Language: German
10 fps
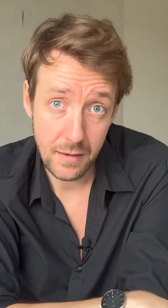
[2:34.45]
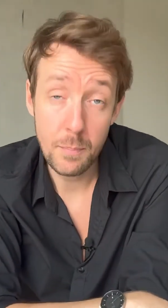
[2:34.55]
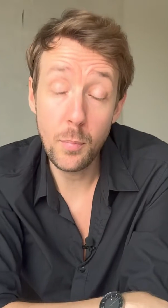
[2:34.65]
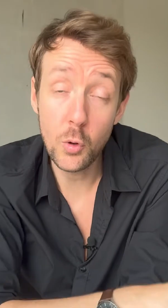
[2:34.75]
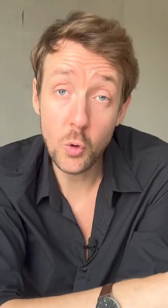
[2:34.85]

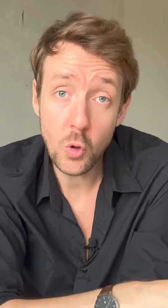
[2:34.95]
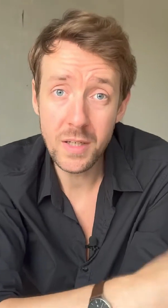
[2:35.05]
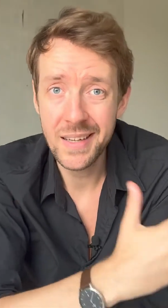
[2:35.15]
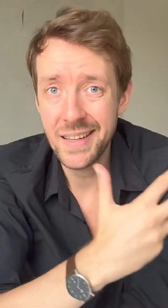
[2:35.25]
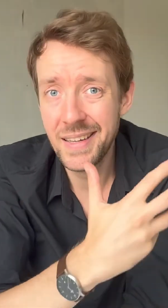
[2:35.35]

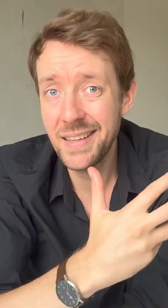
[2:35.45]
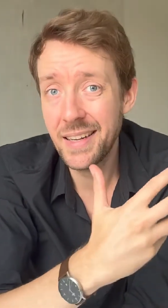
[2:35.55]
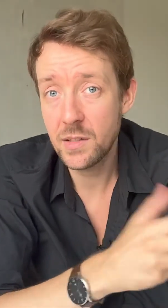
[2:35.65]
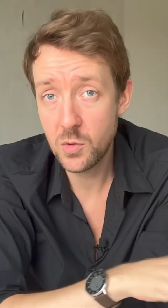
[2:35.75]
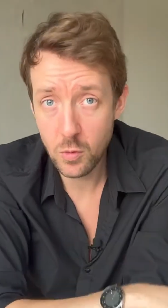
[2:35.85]
Produkt, in
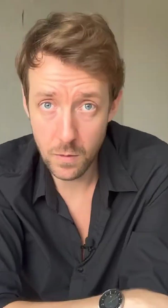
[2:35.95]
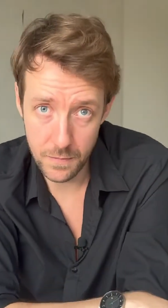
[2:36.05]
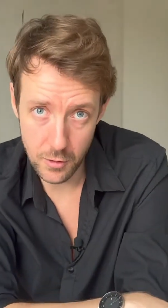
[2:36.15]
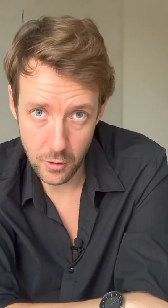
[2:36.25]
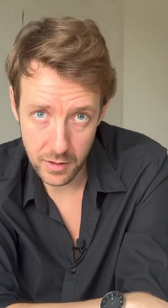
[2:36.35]
der
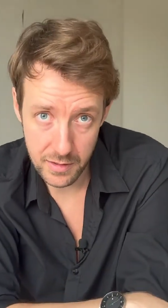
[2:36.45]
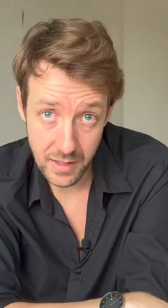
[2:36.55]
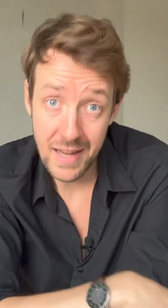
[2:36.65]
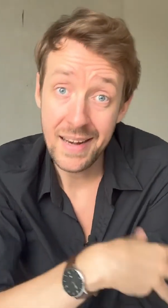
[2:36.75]
Zukunft noch ist,